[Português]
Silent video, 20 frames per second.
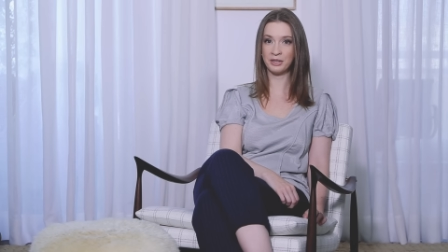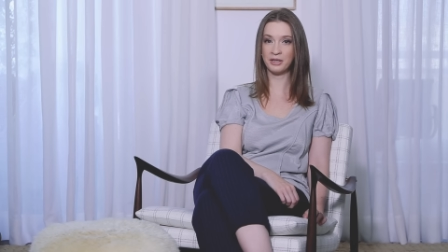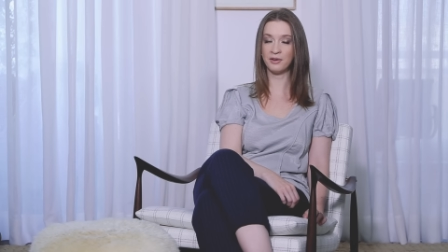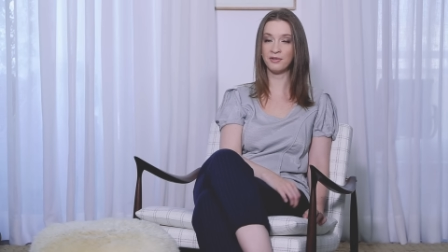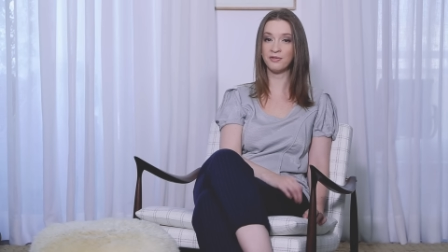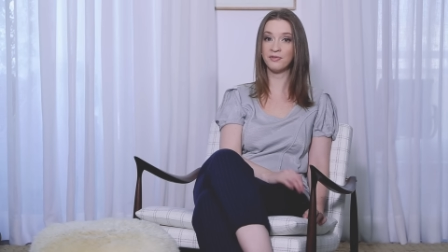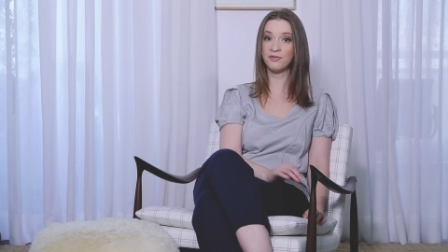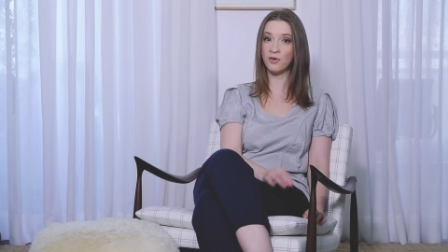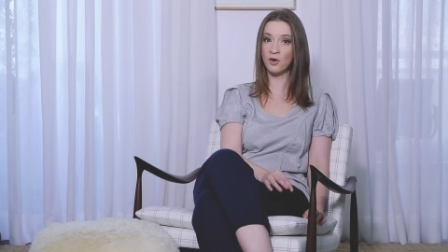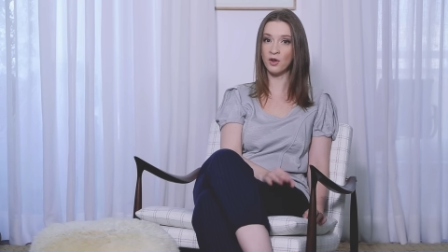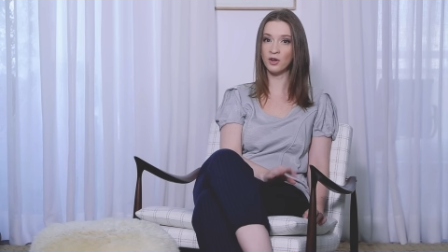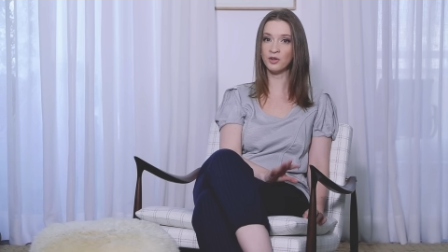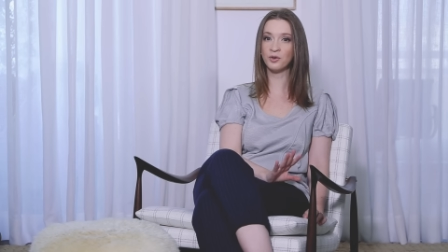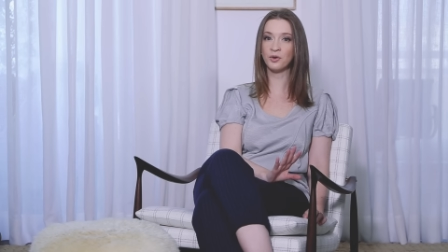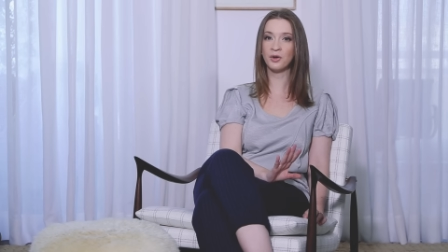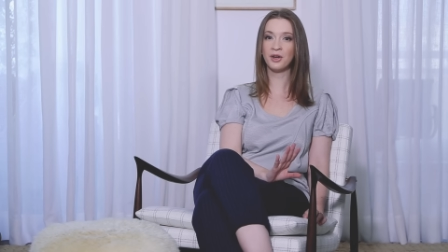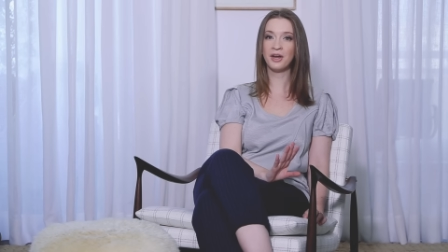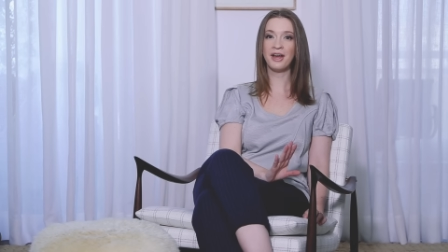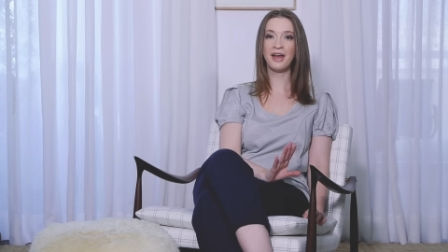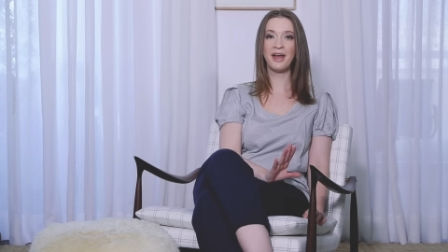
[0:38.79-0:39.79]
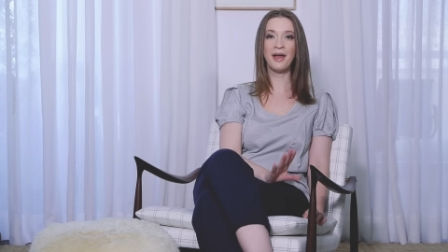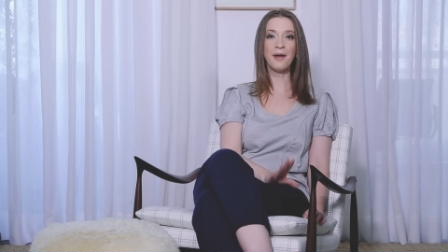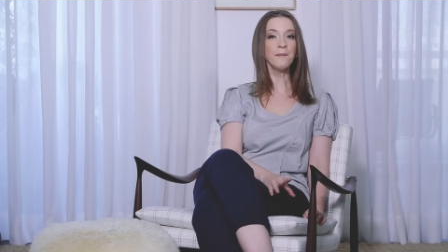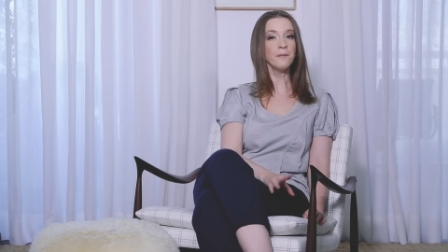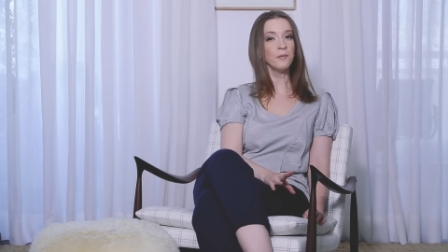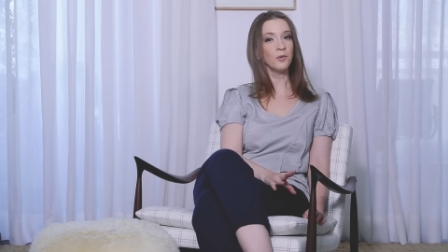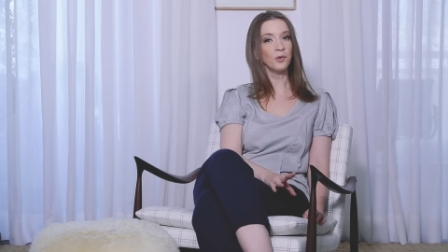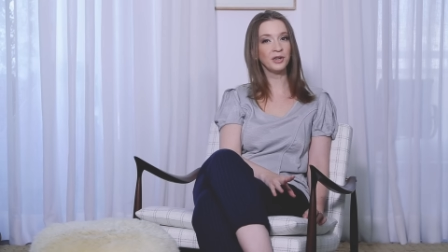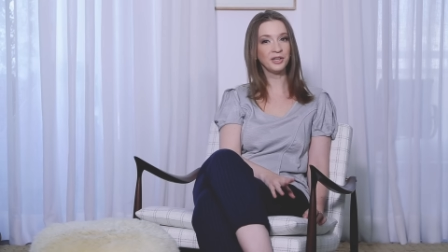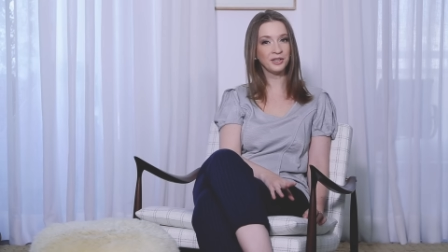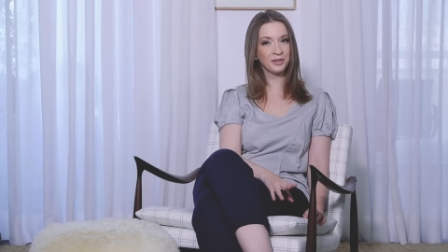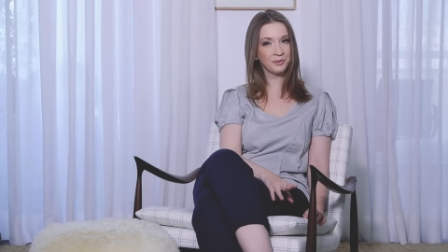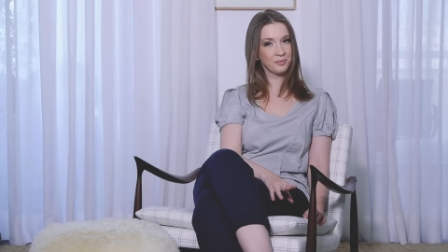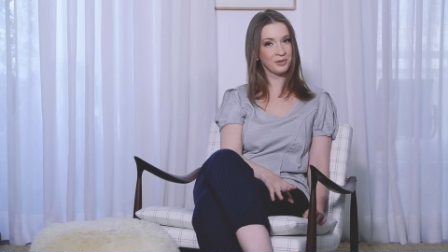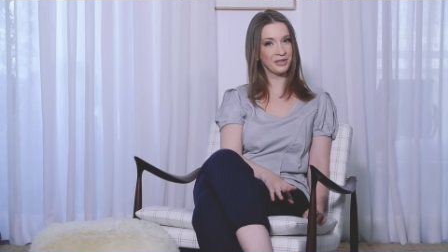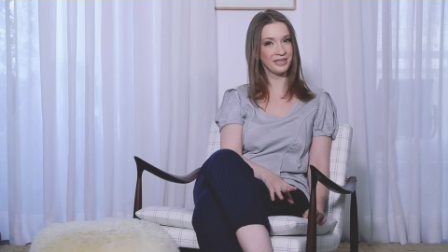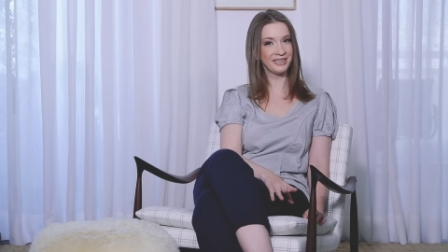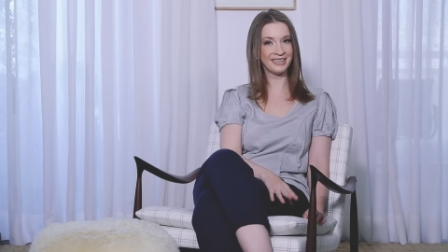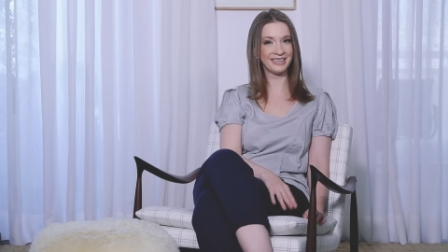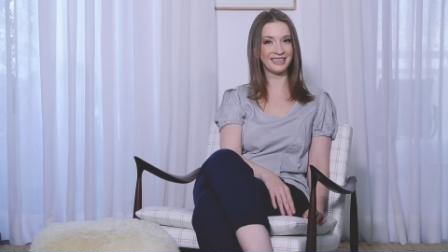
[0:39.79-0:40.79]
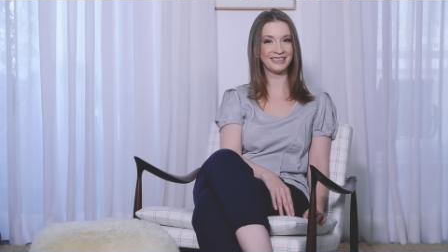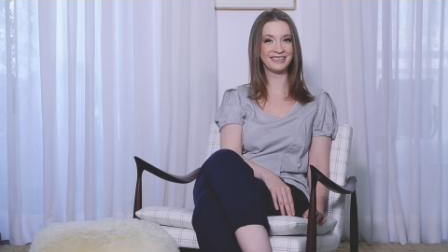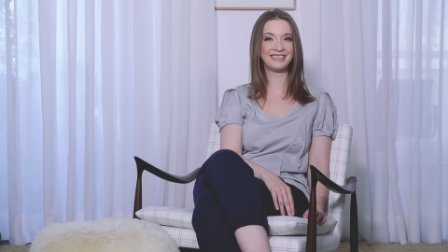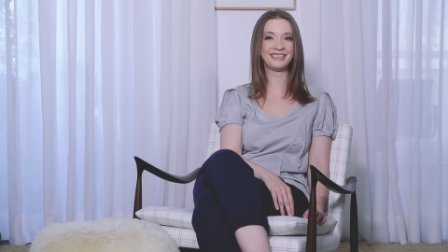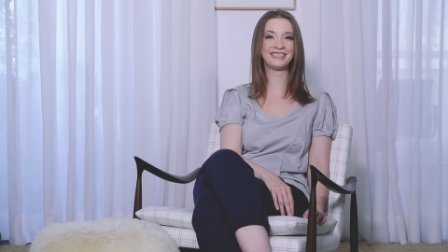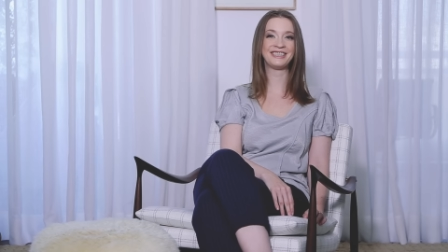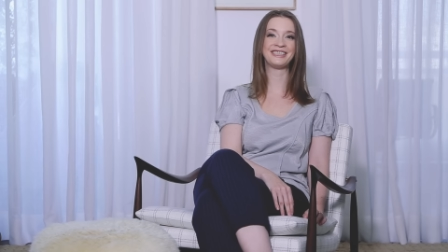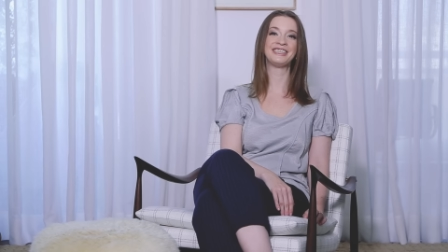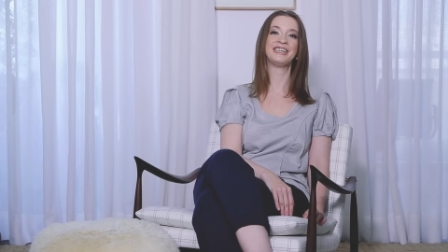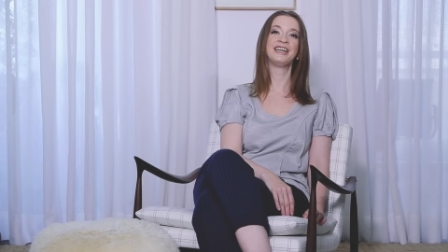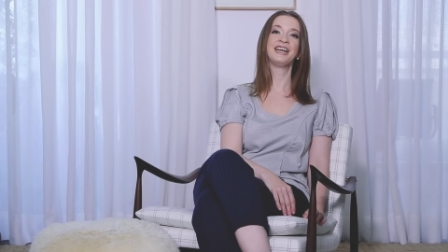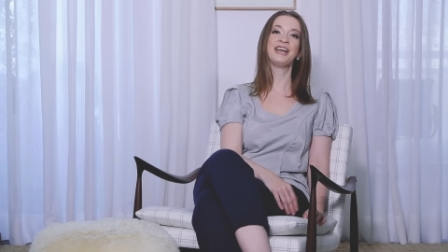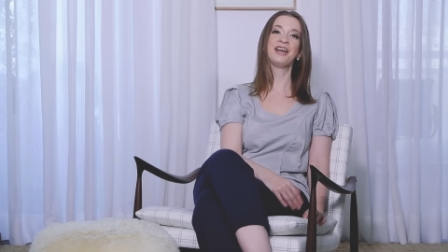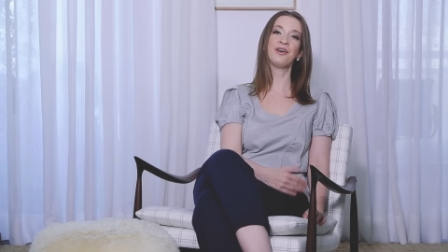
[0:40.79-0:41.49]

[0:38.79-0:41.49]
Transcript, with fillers: Então, foto é muito importante.